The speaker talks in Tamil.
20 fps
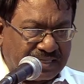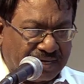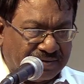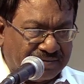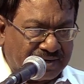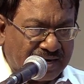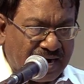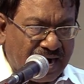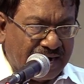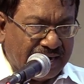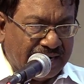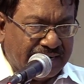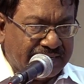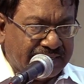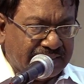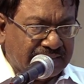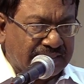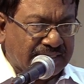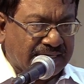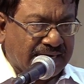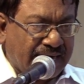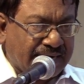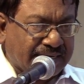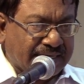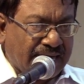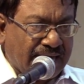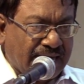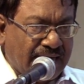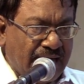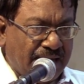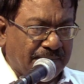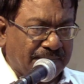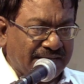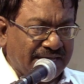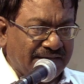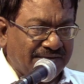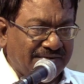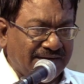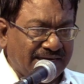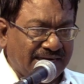தவறான எடுத்துக்காட்டாக
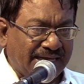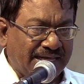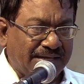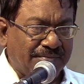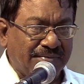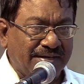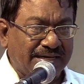அமையவில்லை